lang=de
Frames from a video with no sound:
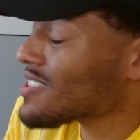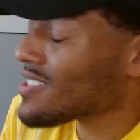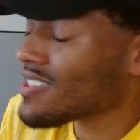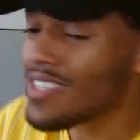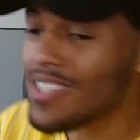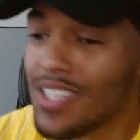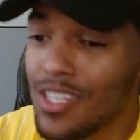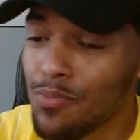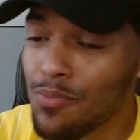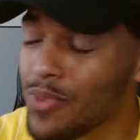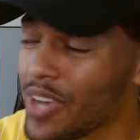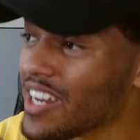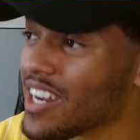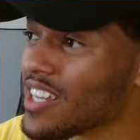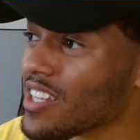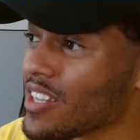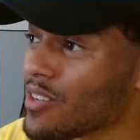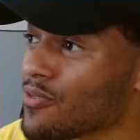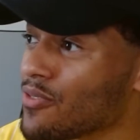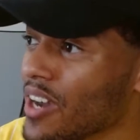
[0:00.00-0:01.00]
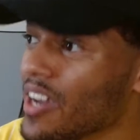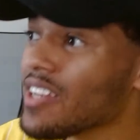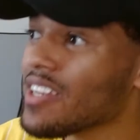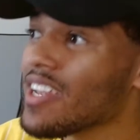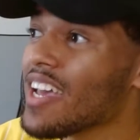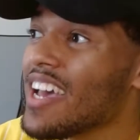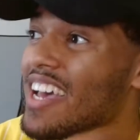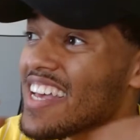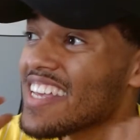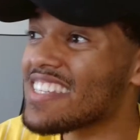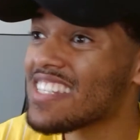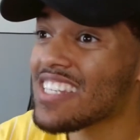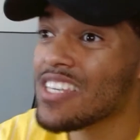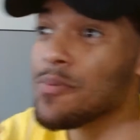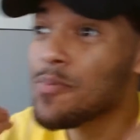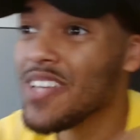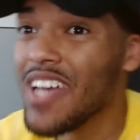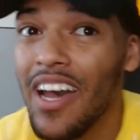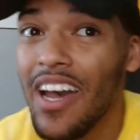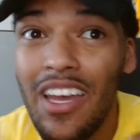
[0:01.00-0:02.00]
Es gibt keinen anderen Verein. Es
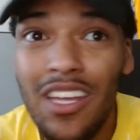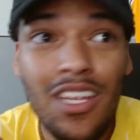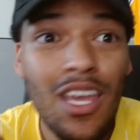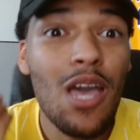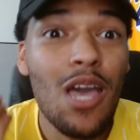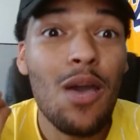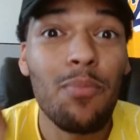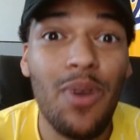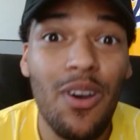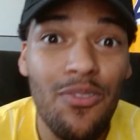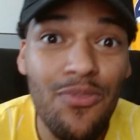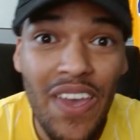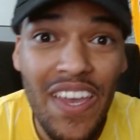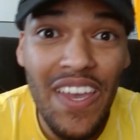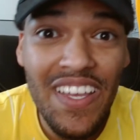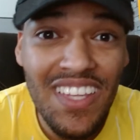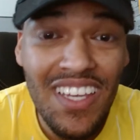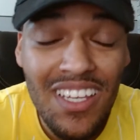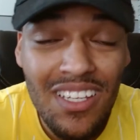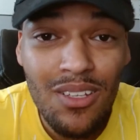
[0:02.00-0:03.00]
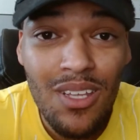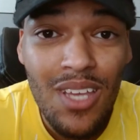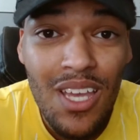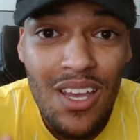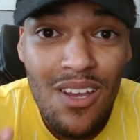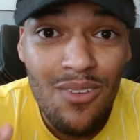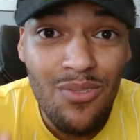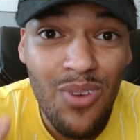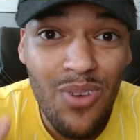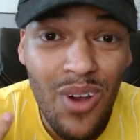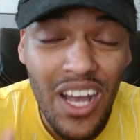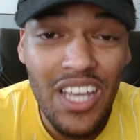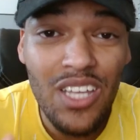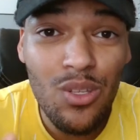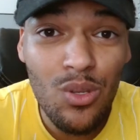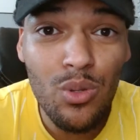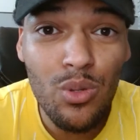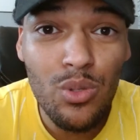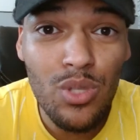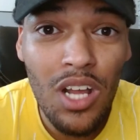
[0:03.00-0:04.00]
gibt keinen perfekteren Verein
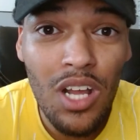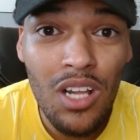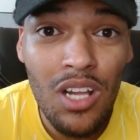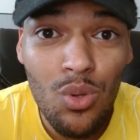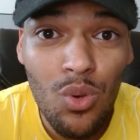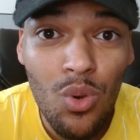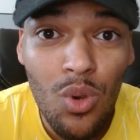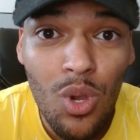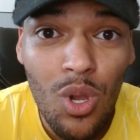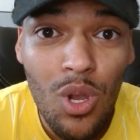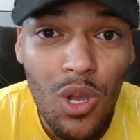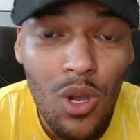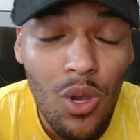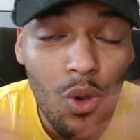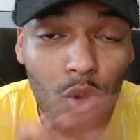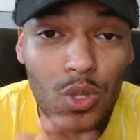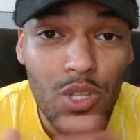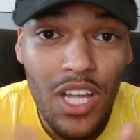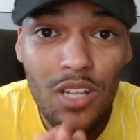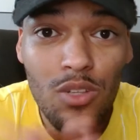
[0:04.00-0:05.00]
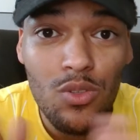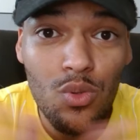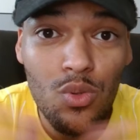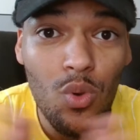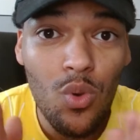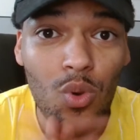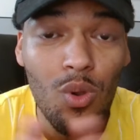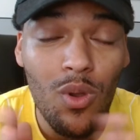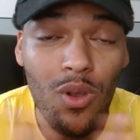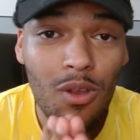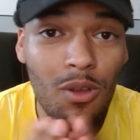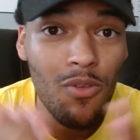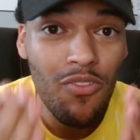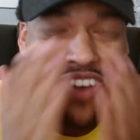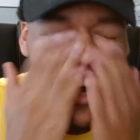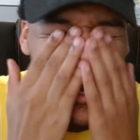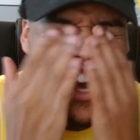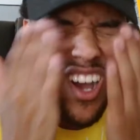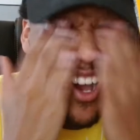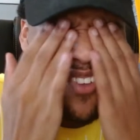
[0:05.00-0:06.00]
Ronaldo. Ronaldo,
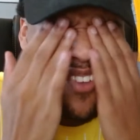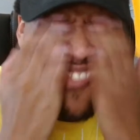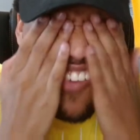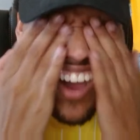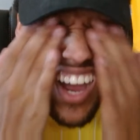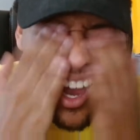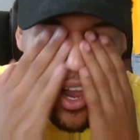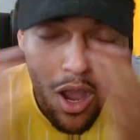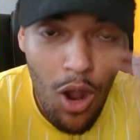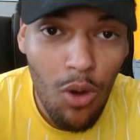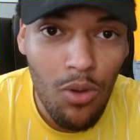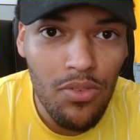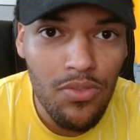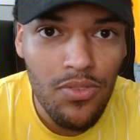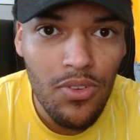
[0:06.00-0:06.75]
wach, wach auf.